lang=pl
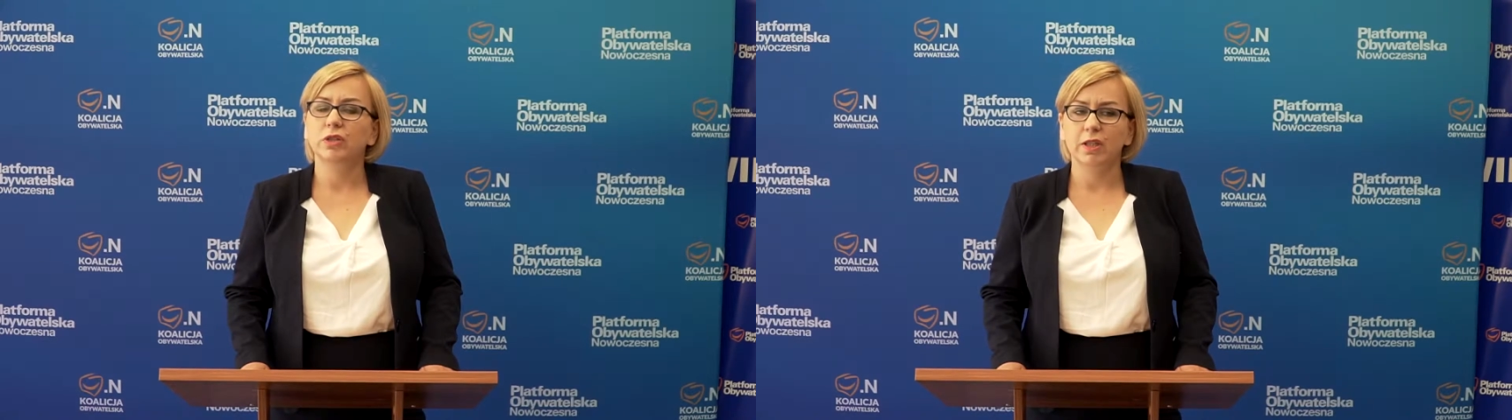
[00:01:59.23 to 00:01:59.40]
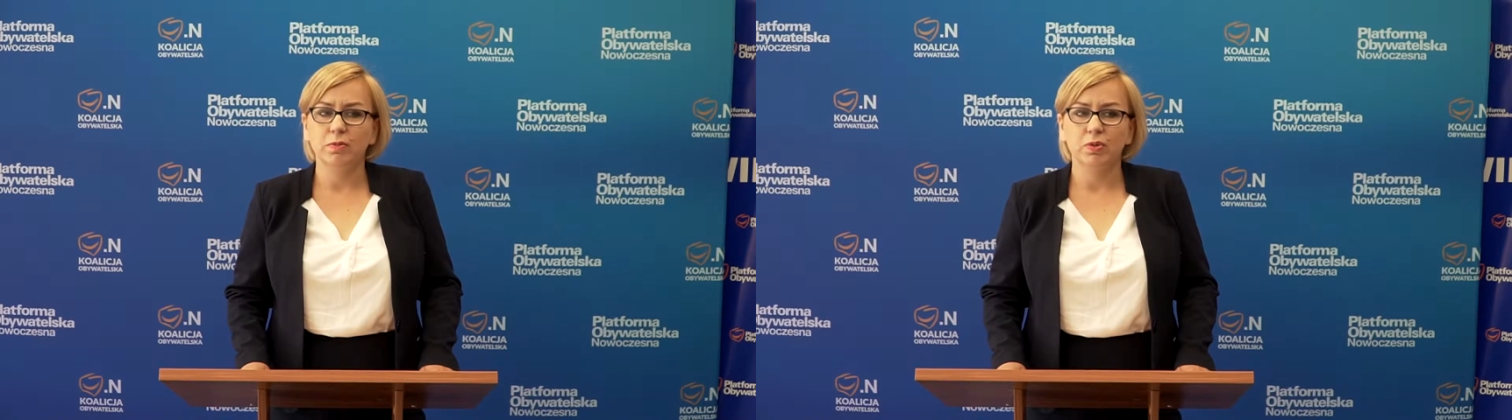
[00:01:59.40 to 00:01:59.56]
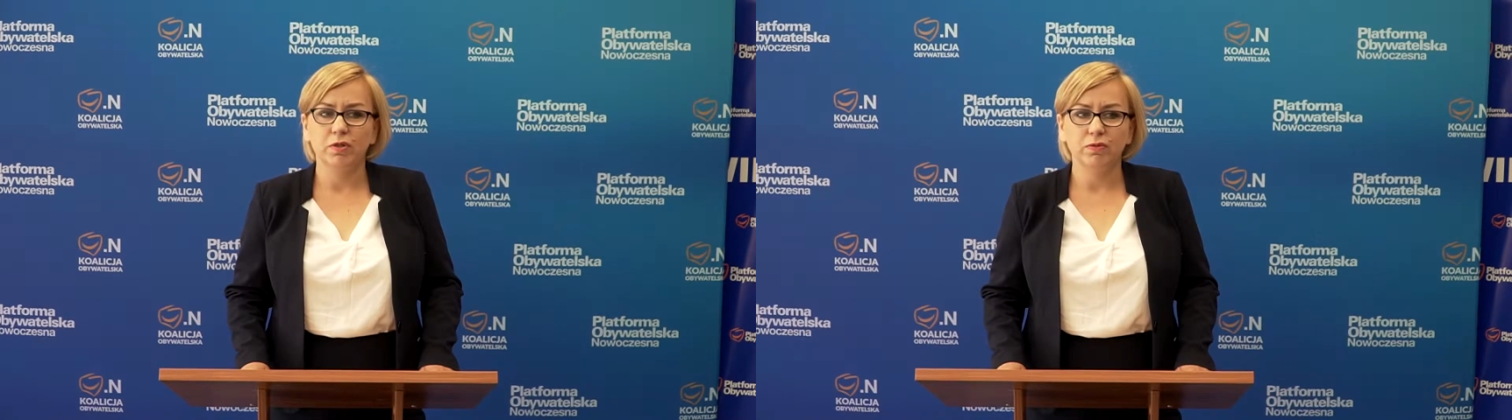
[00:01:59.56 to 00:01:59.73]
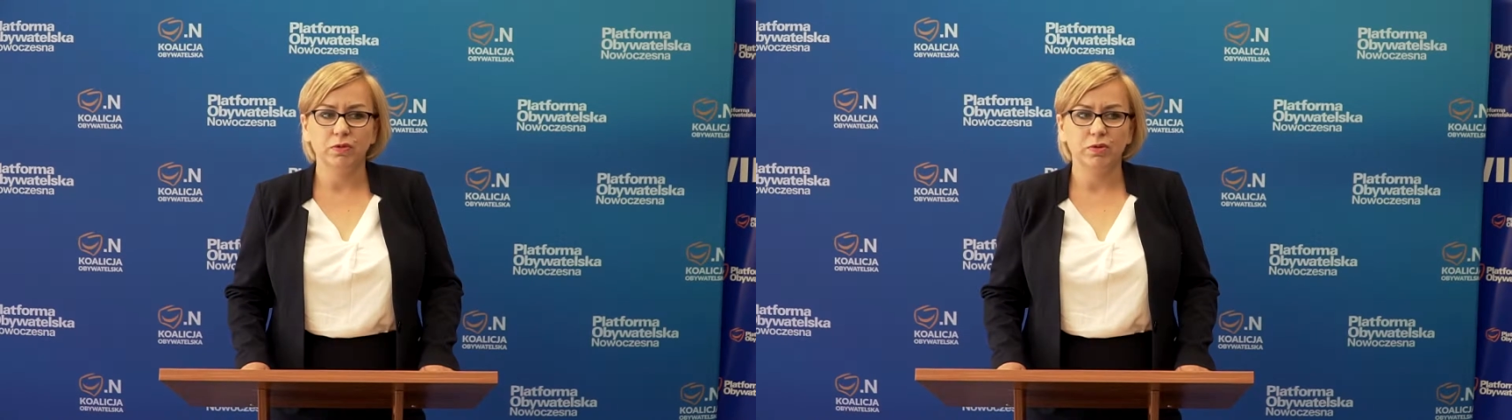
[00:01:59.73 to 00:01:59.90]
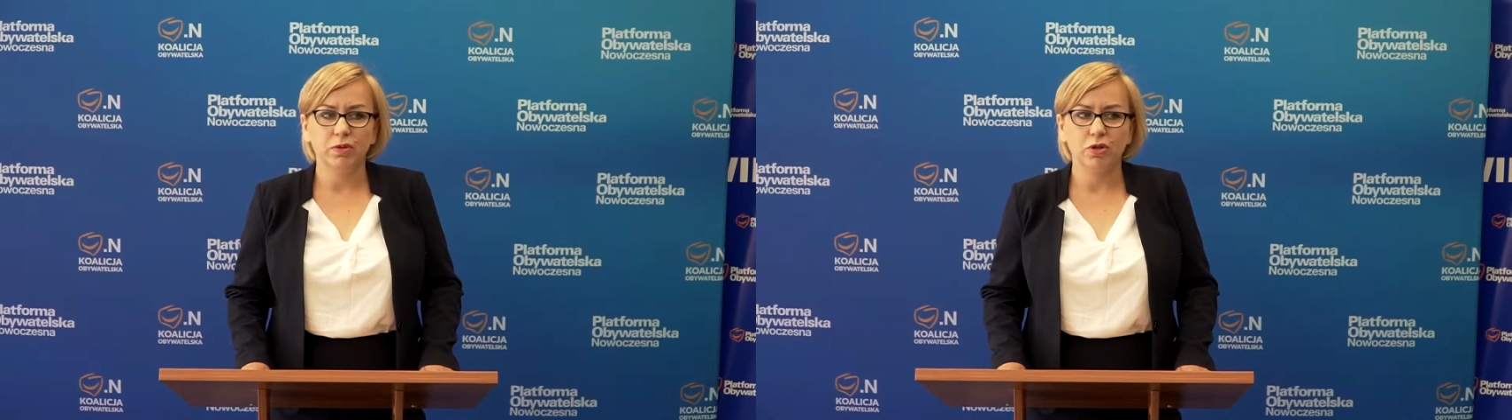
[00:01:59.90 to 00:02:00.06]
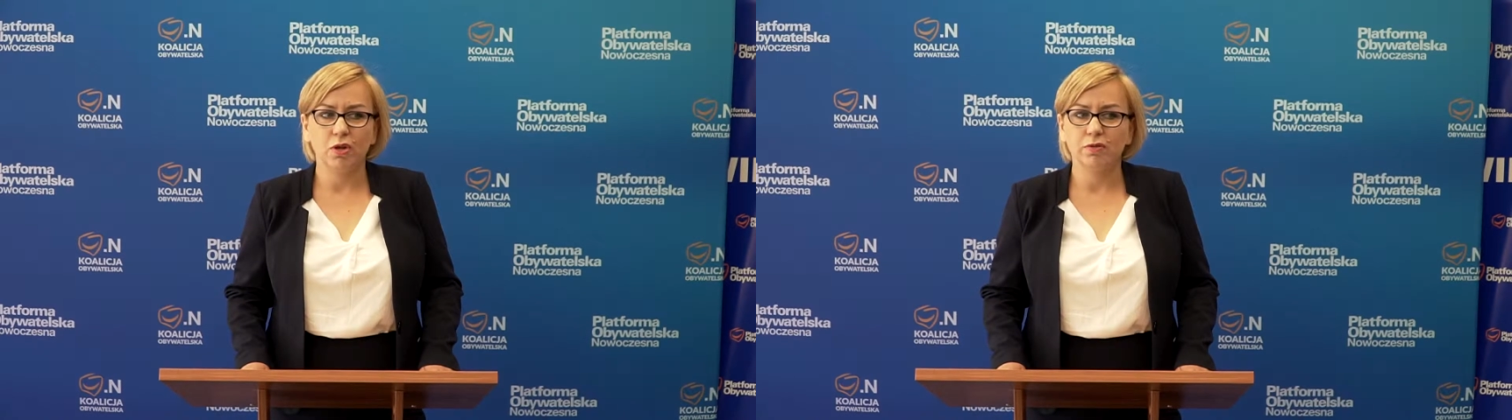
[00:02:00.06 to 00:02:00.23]
ten
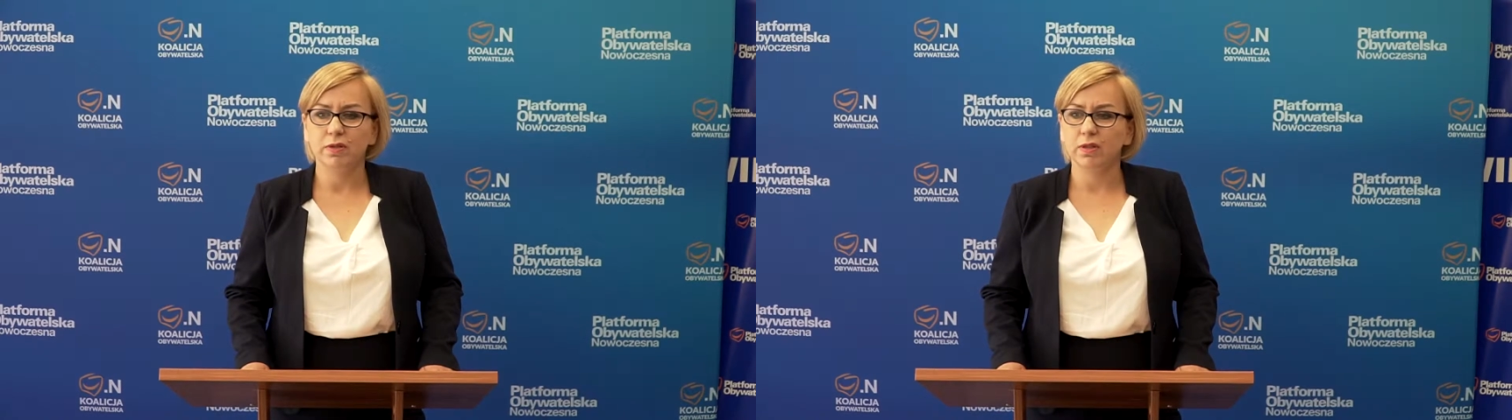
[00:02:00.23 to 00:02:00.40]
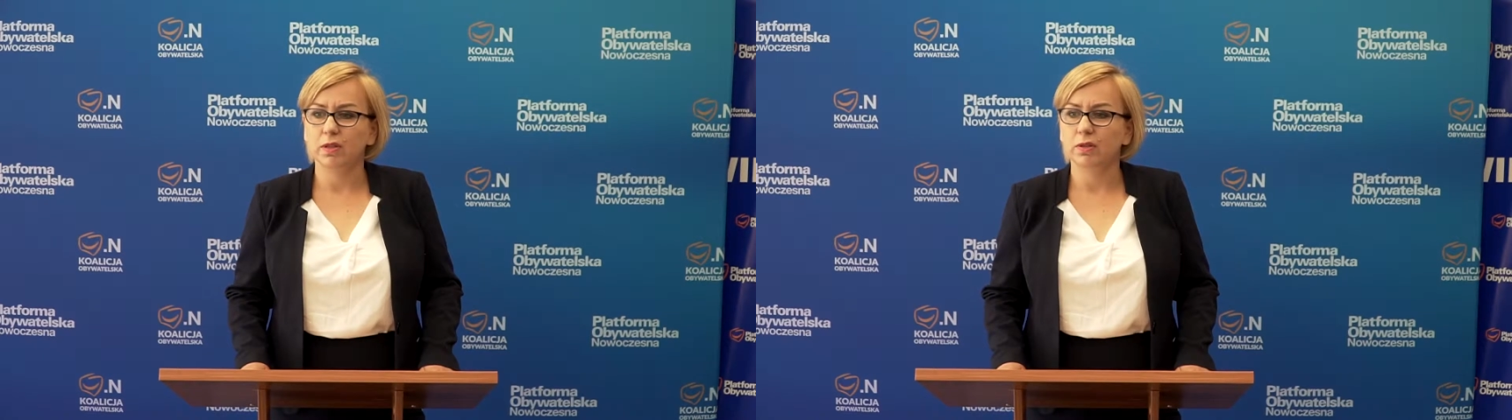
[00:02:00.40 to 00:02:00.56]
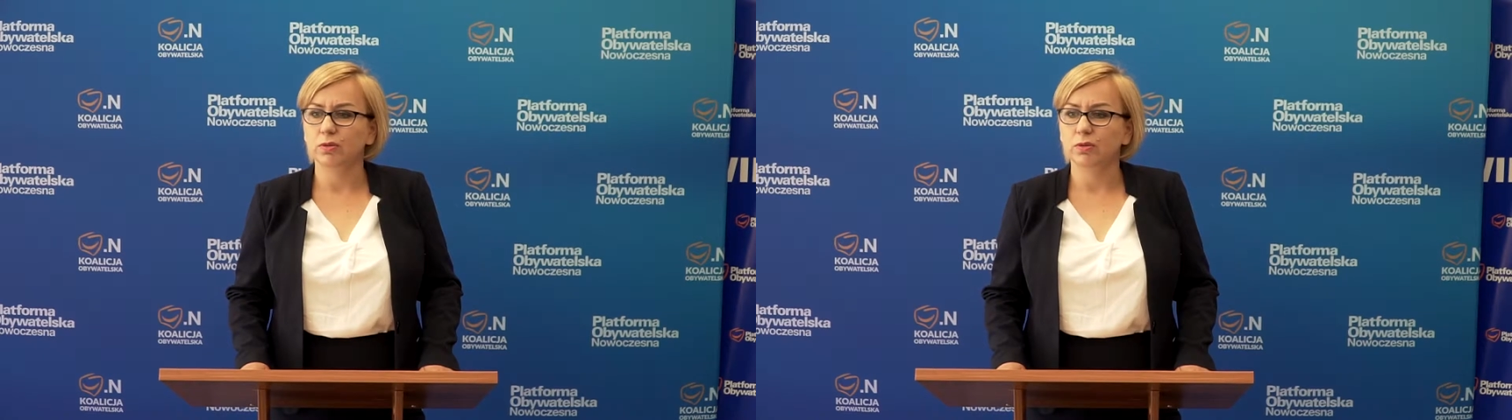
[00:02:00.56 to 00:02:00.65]
przewodniczący,